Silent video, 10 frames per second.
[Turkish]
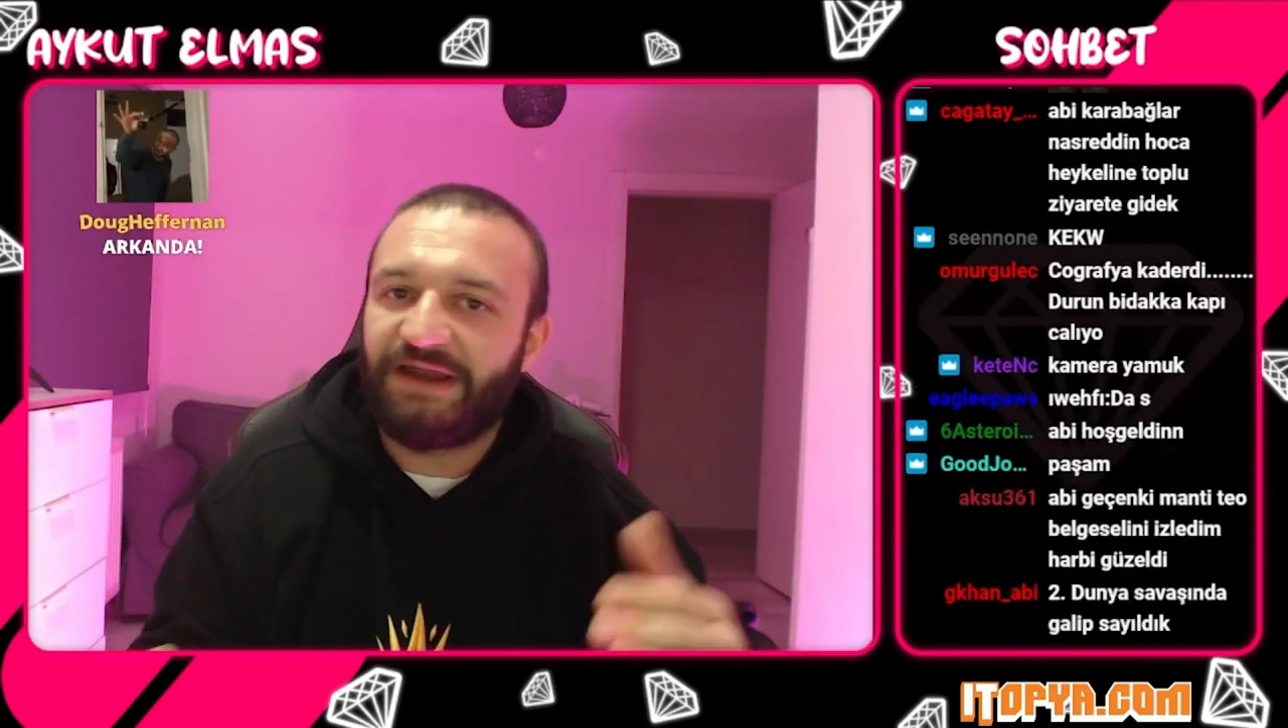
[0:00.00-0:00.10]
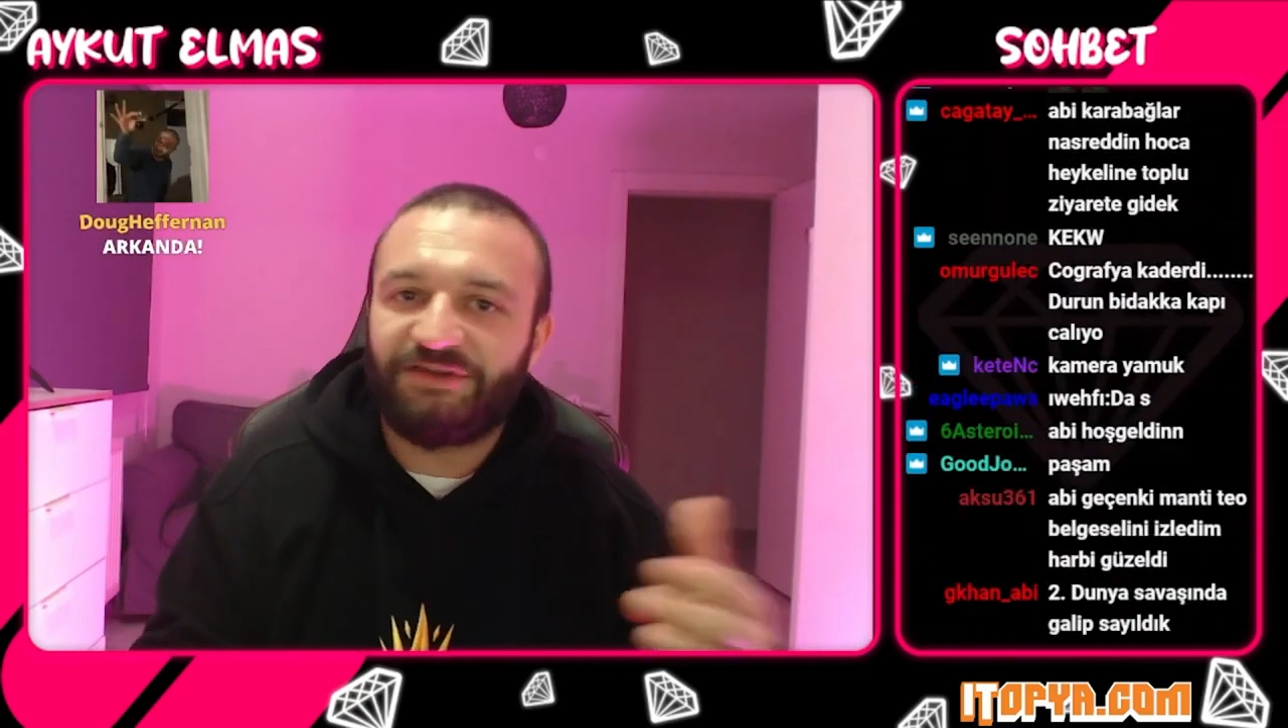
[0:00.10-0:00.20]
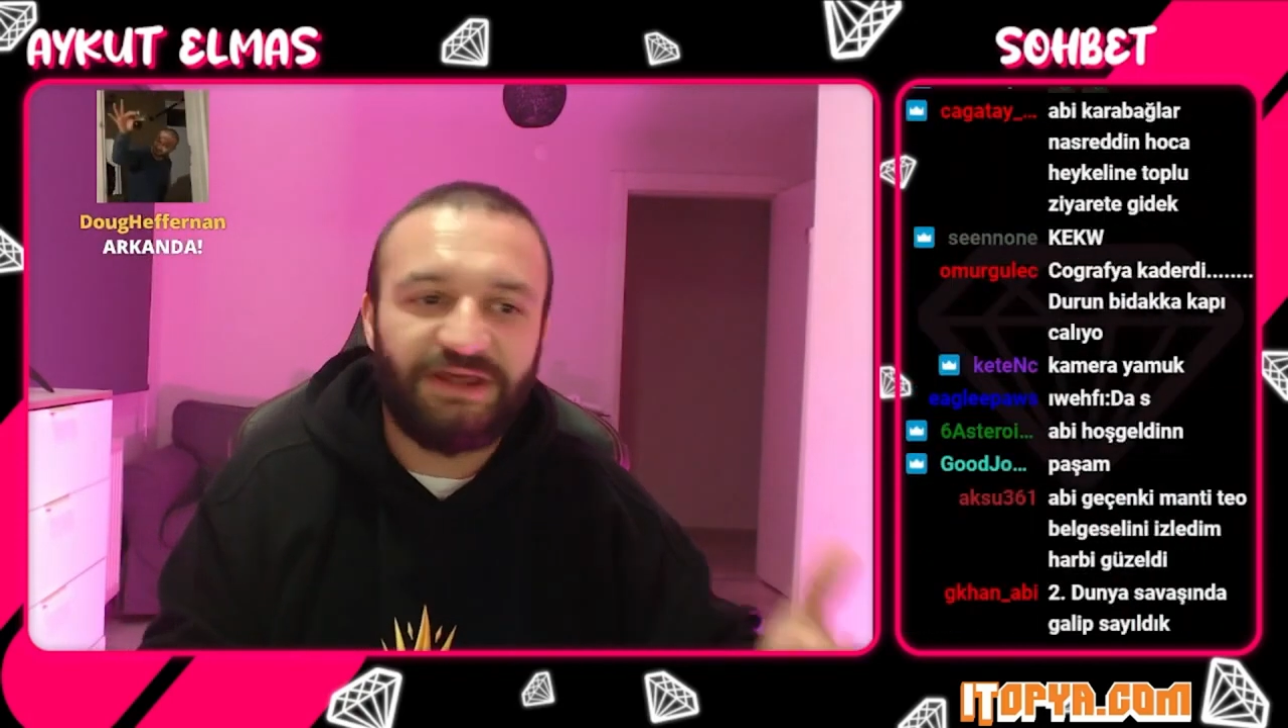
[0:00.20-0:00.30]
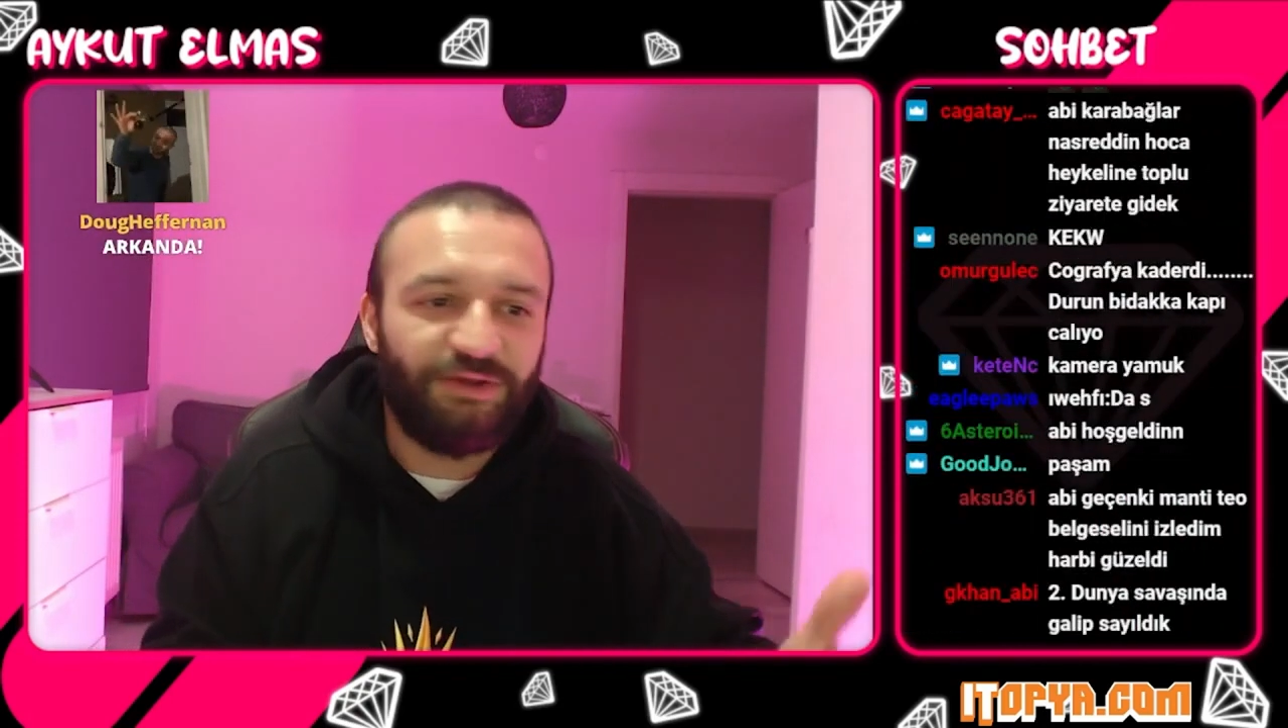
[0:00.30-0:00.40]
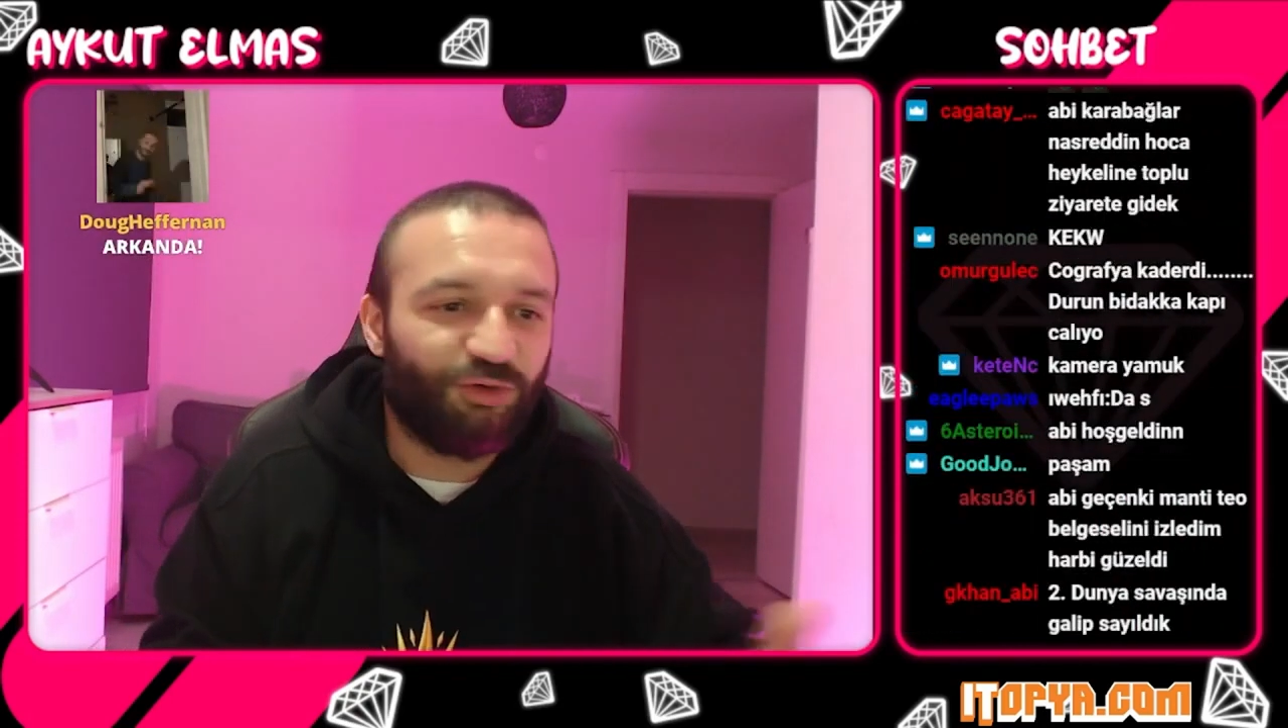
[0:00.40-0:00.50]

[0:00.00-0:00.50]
her şey